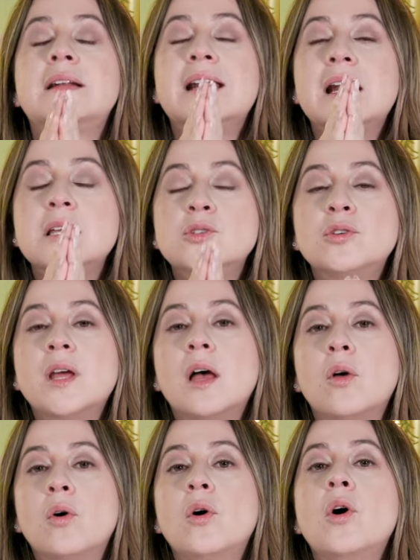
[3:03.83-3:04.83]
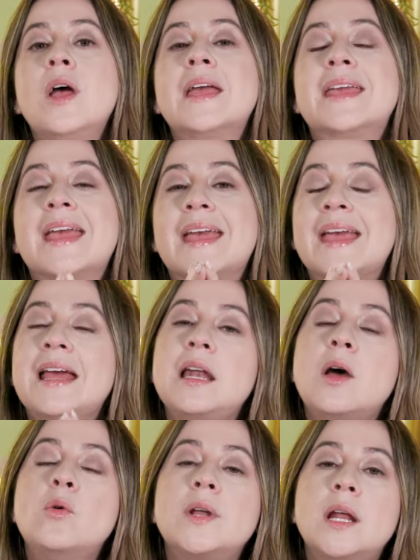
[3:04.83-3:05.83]
relacionado que el
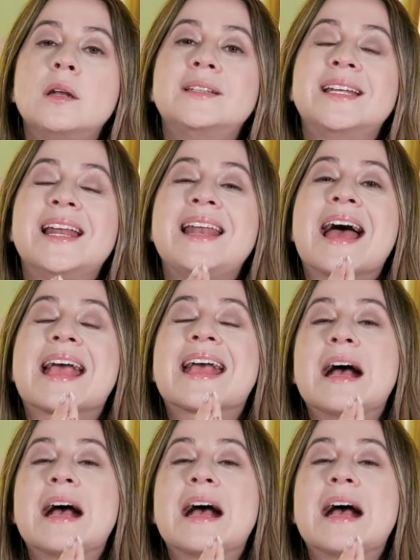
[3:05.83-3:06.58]
laurel tiene la